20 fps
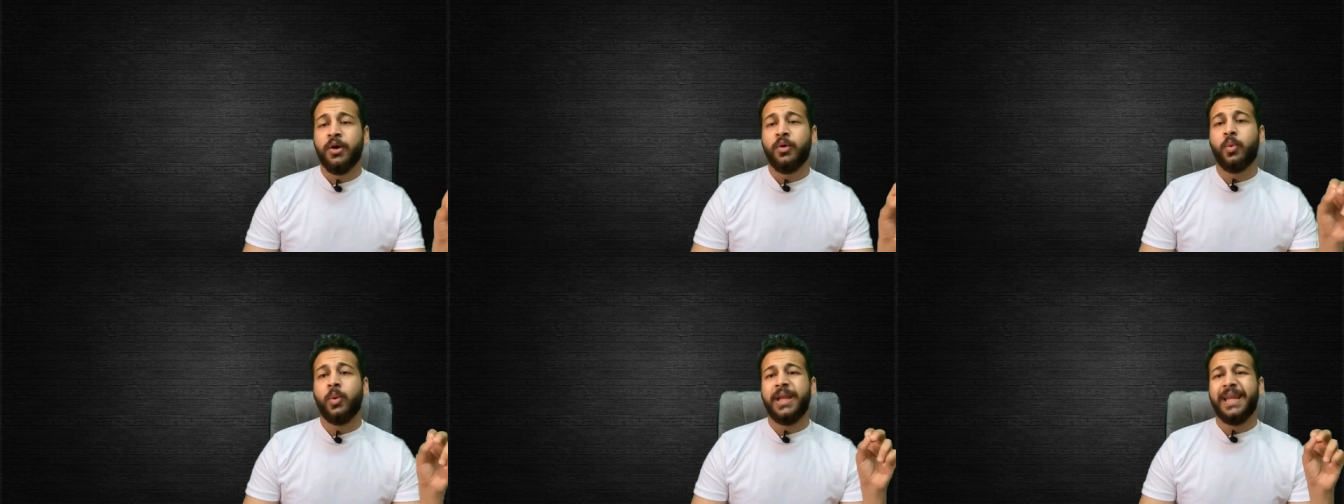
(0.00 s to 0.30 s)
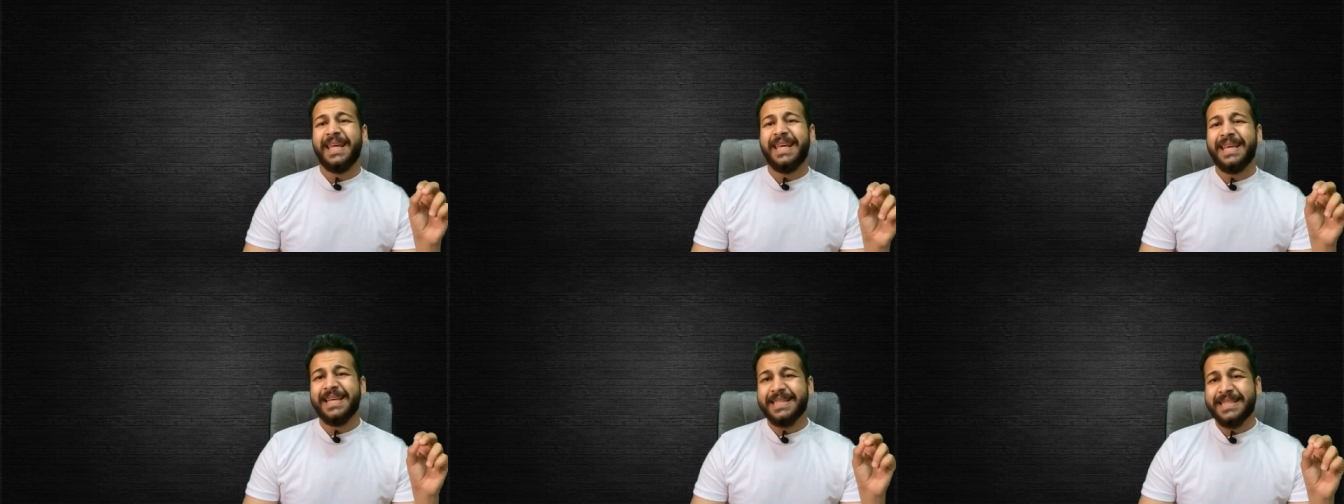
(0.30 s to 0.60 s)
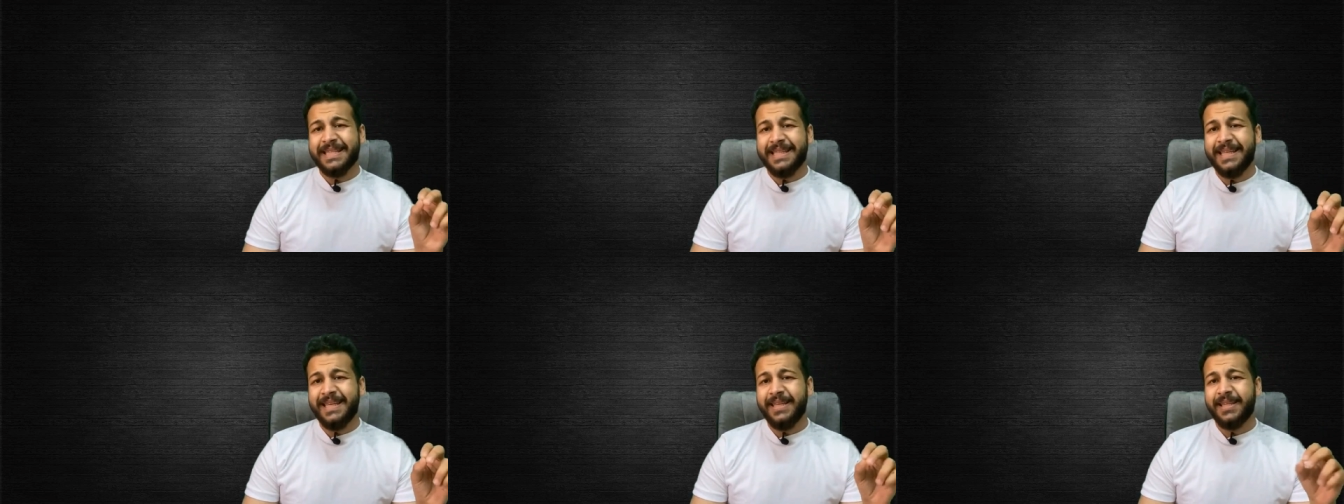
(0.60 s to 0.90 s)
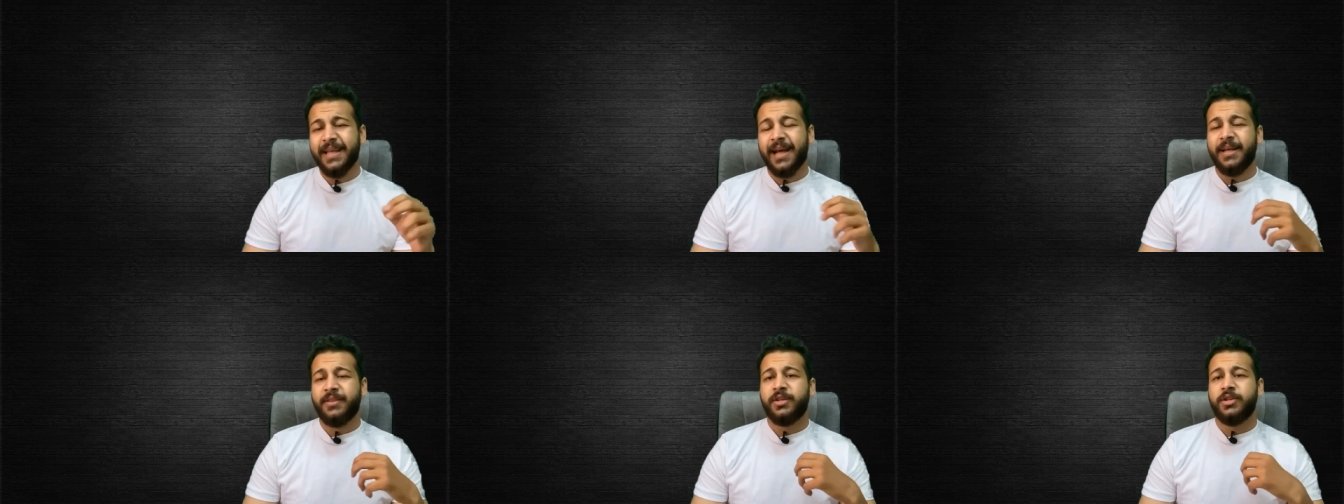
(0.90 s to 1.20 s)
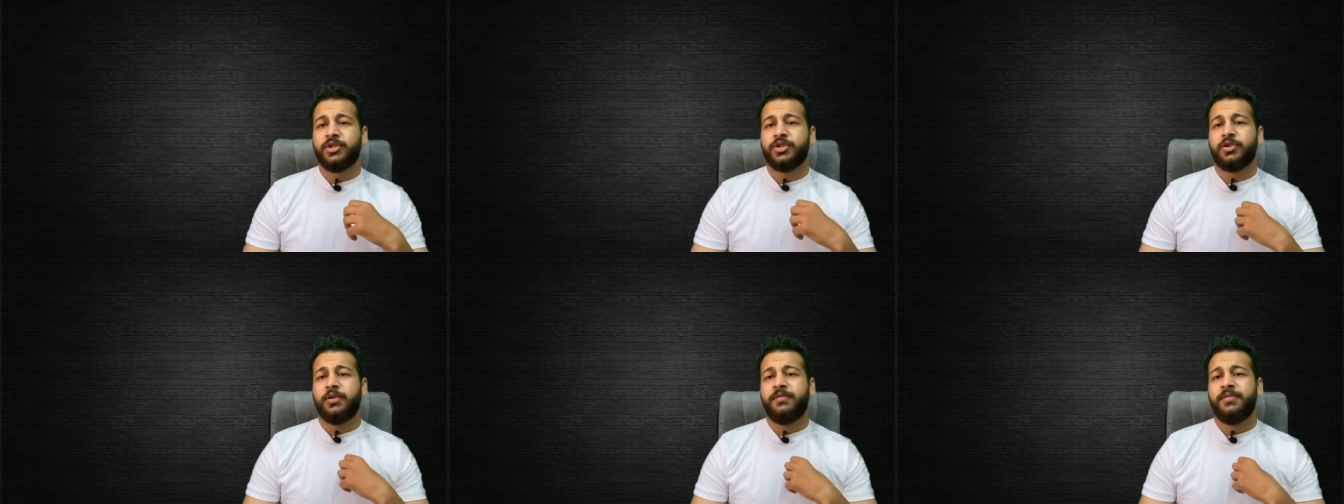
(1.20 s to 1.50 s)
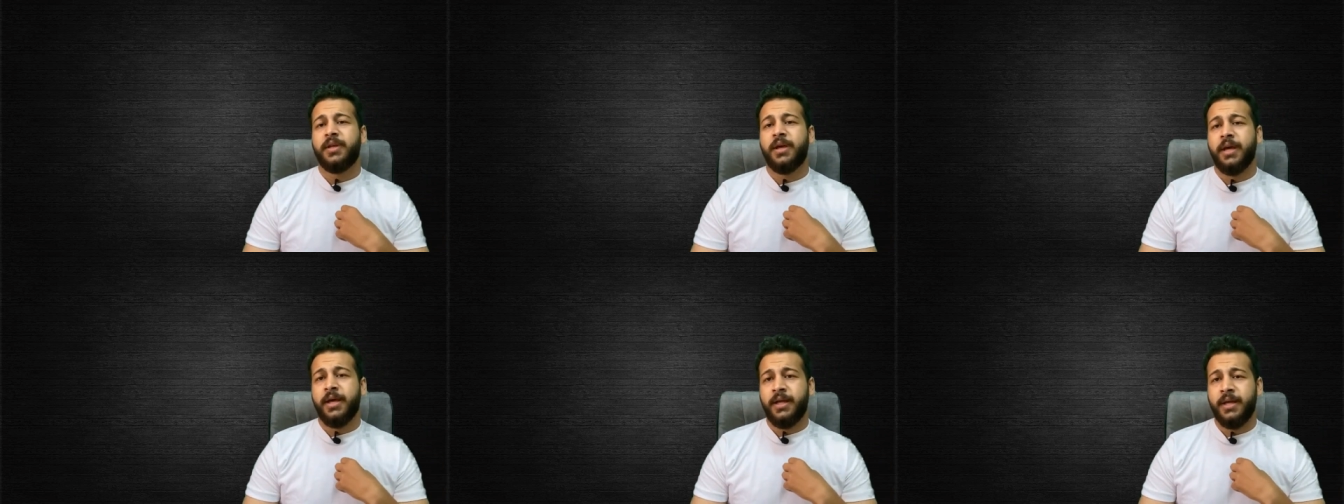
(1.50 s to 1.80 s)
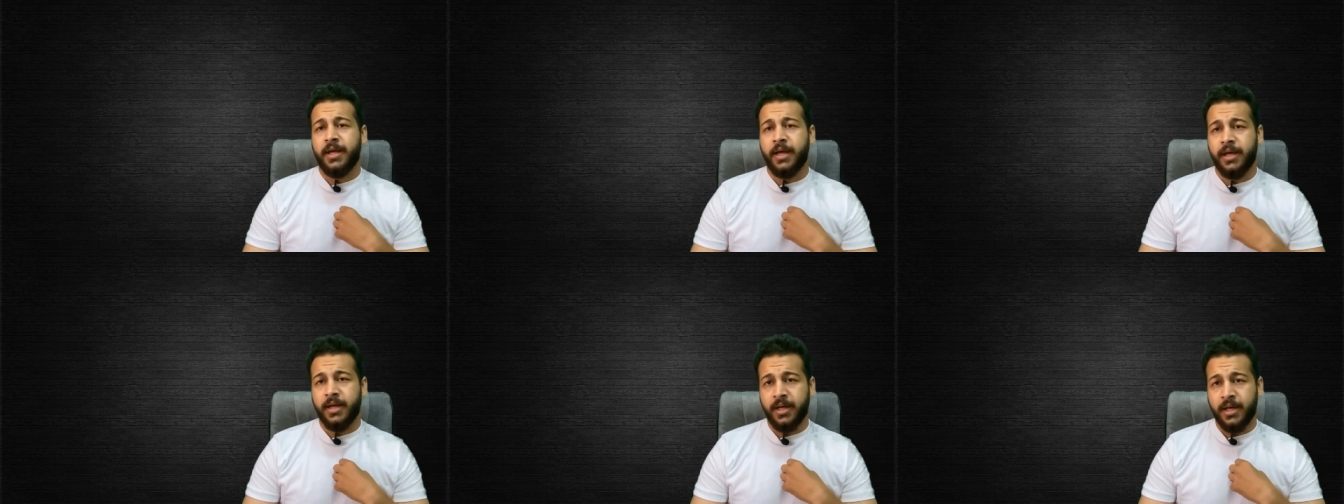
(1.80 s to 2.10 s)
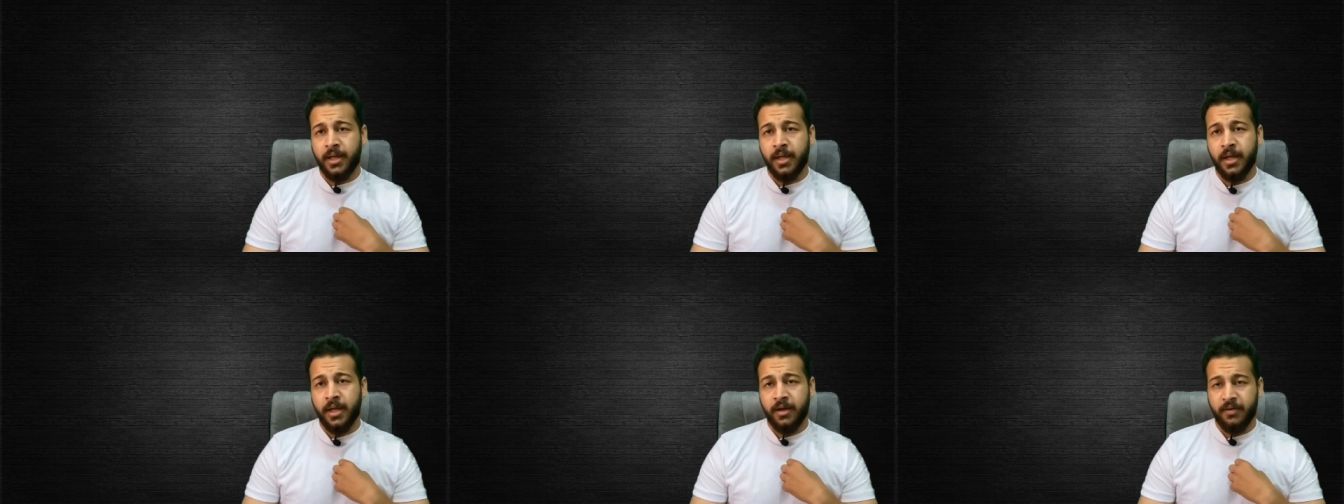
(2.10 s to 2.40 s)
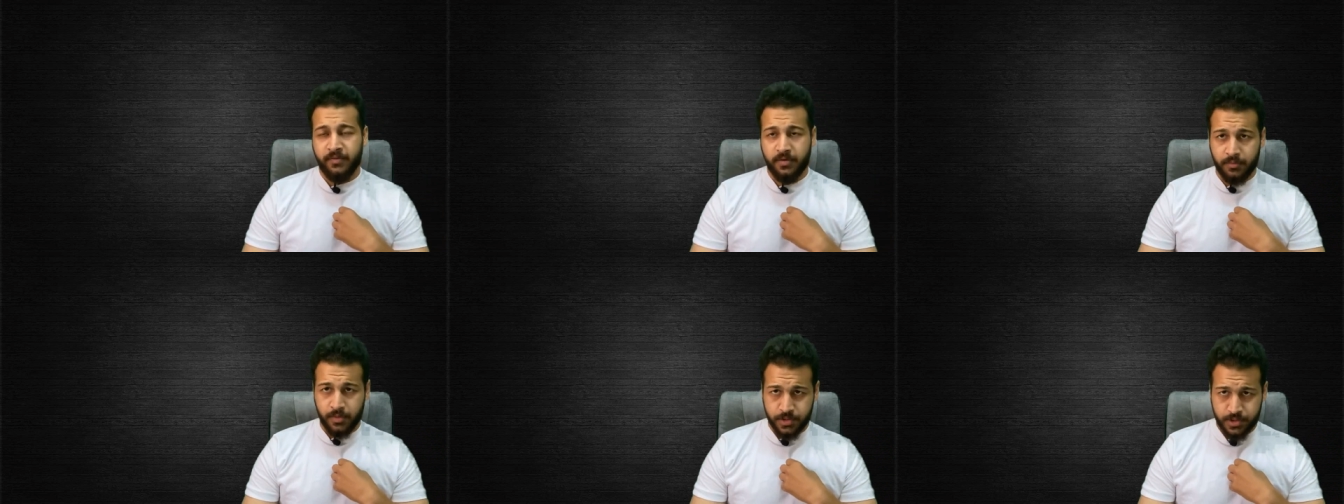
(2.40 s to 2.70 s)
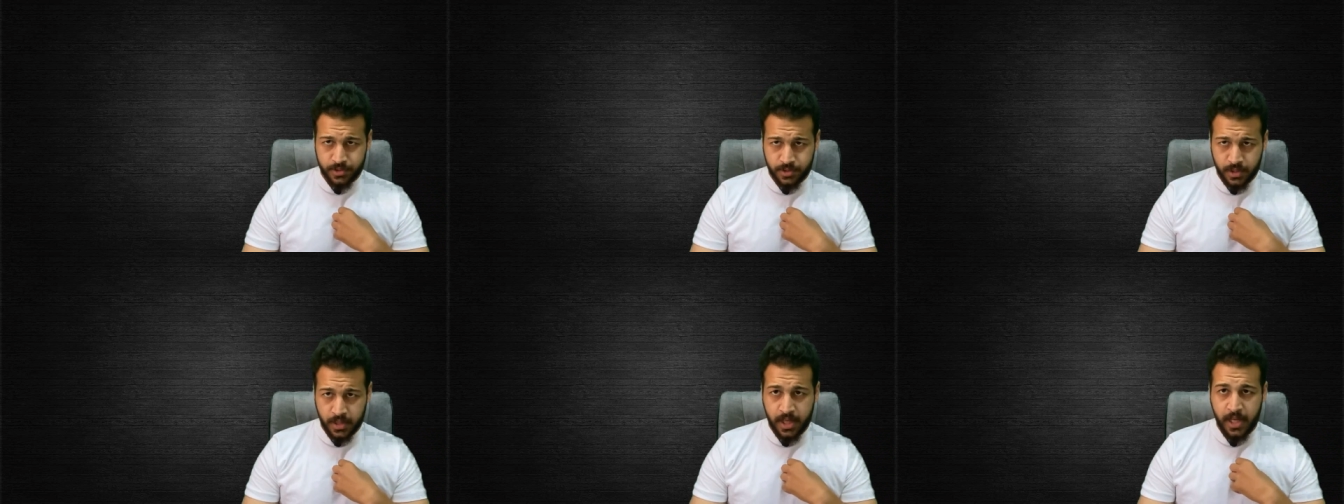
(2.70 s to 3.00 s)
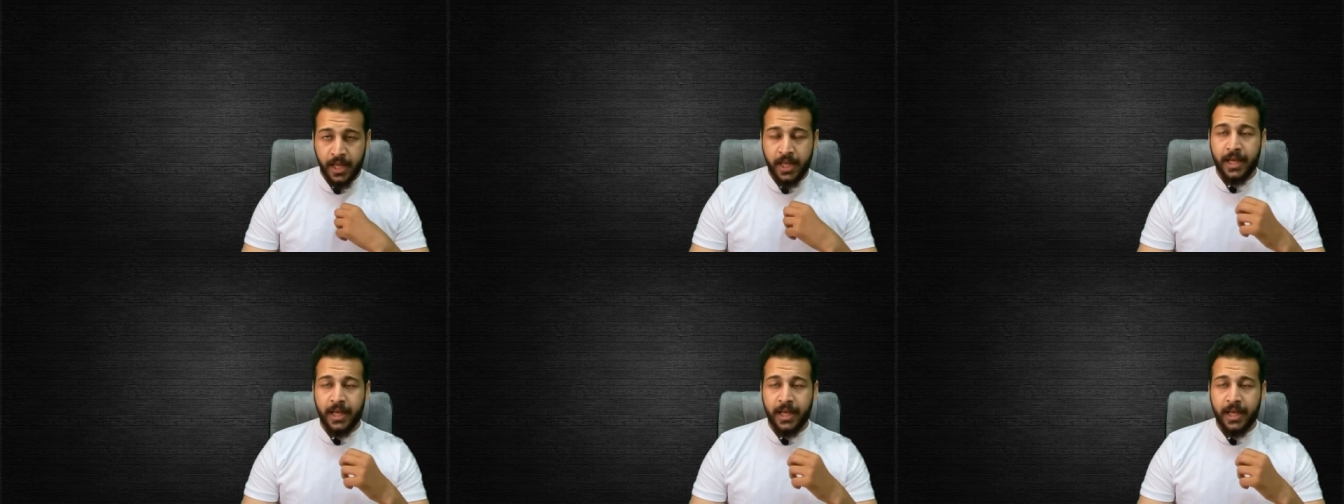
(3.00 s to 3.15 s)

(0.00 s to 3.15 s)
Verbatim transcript: والاي اس تي تحت اشرافنا احنا هنا في مصر